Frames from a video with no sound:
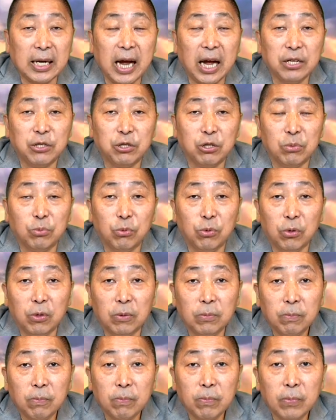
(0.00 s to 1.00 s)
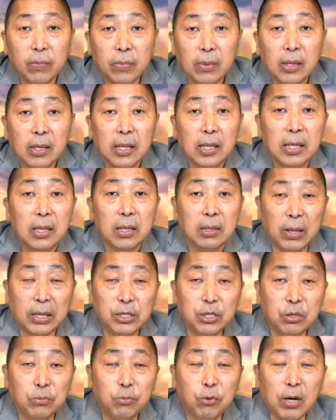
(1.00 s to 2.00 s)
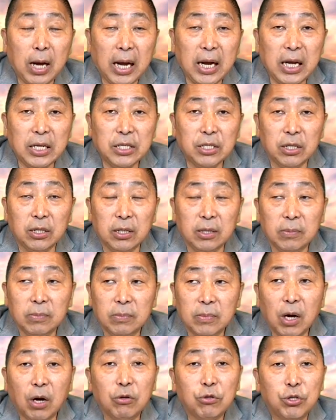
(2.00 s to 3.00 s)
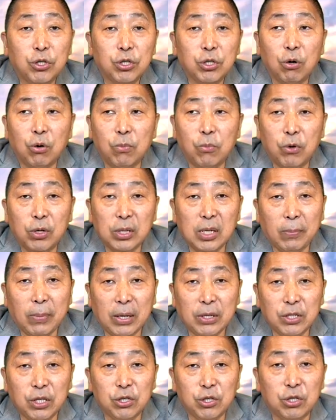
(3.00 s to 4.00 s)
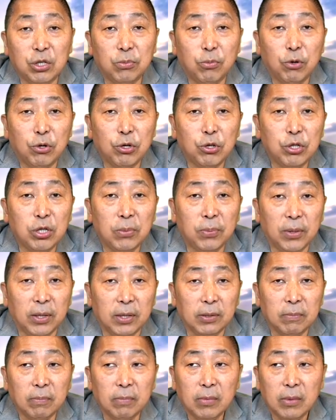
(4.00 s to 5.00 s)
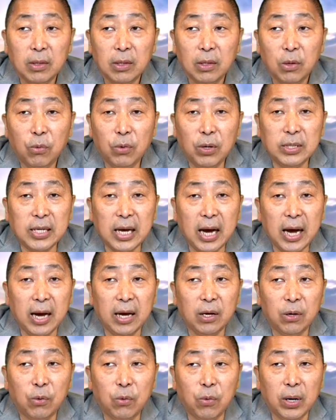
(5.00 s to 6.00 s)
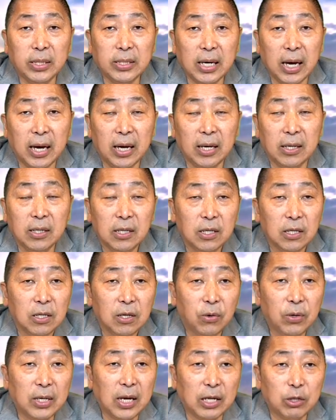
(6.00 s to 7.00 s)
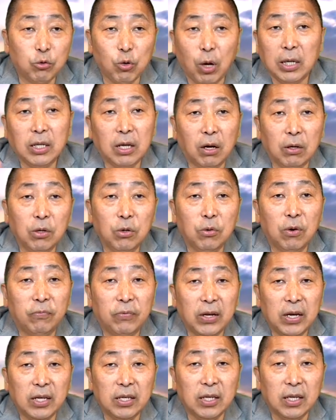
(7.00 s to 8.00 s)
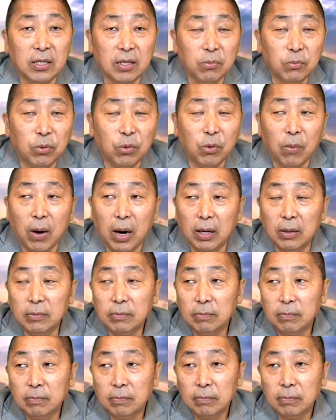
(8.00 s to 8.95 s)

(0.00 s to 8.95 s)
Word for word: 在开直播，把直播开在这里，然后之后我们会再把这个直播的视频会在会在。会再转到，因为飞碟联联播网，